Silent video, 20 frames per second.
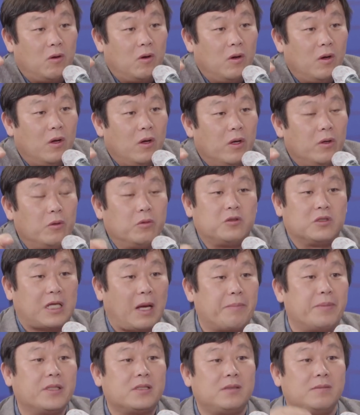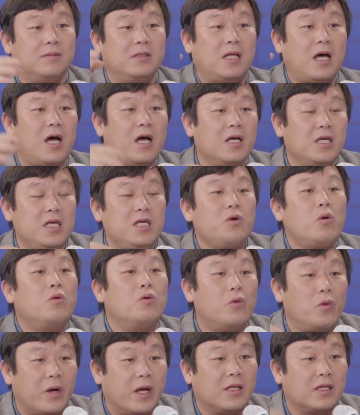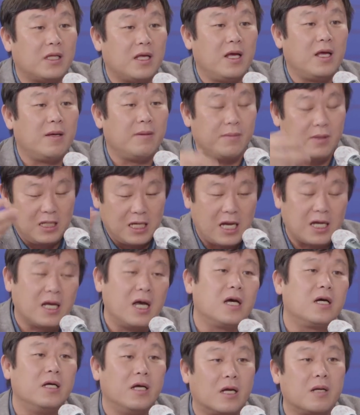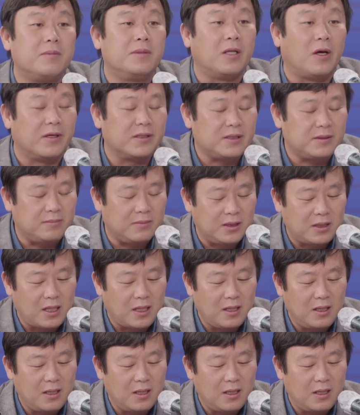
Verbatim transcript: 음. 이것도 잡혔습니다. 이용 의원한테 이야기한 거 여러 번 나왔습니다.